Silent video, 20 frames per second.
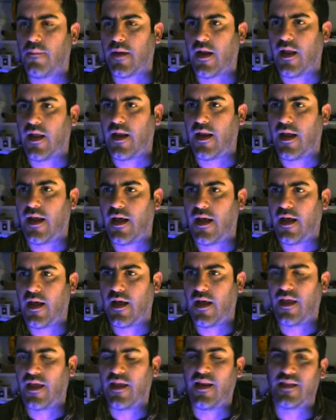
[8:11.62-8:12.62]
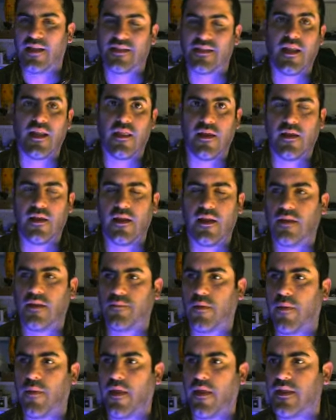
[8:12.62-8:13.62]
en, la, salida, en las
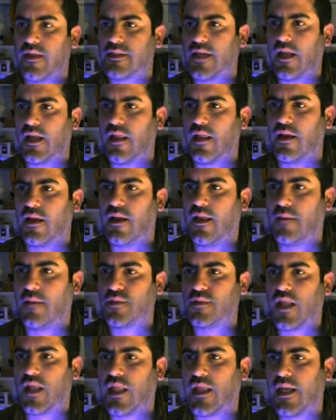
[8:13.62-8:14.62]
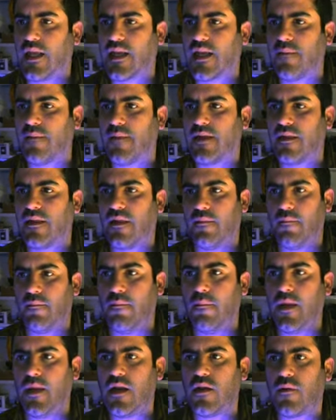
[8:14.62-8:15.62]
propiedades de salida. Le vamos a decir que en vez de
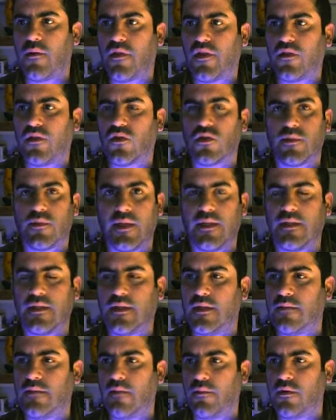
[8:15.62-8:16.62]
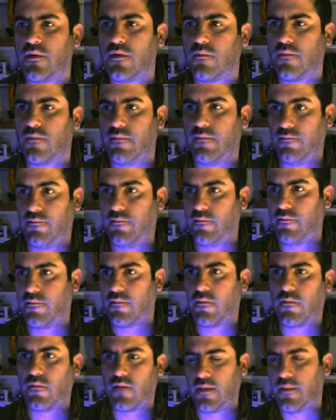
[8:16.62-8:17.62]
1920, vamos,
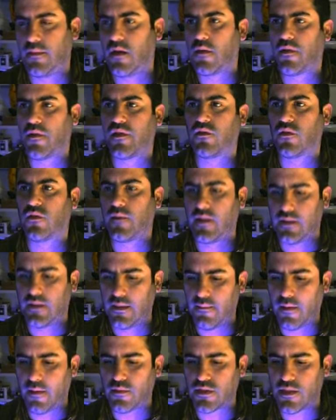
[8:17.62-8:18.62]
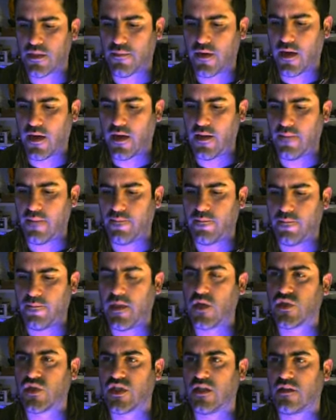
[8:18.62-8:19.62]
1920, mm, vamos a ponerle
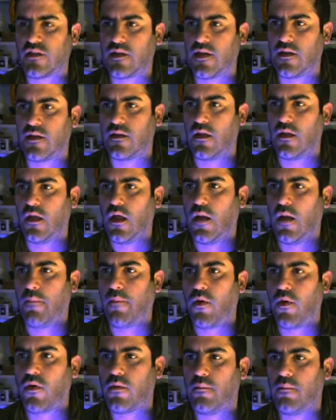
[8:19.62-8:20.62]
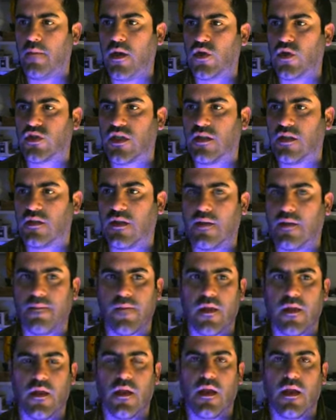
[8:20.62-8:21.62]
1080 por 1080,
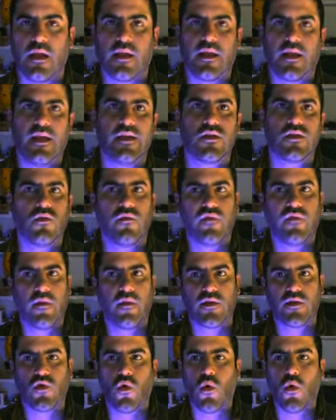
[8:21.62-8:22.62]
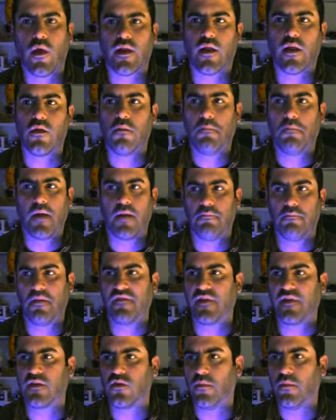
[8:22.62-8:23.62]
que es un formato cuadrado
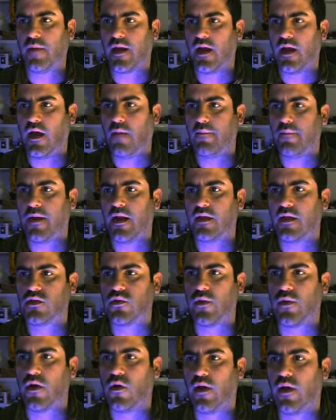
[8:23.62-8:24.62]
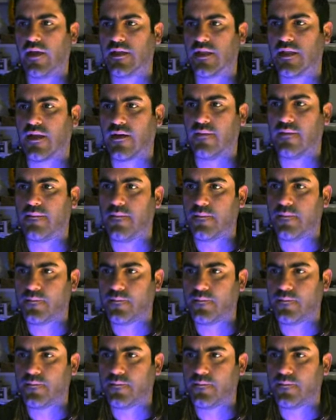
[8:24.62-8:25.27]
perfecto para subirlo a Instagram.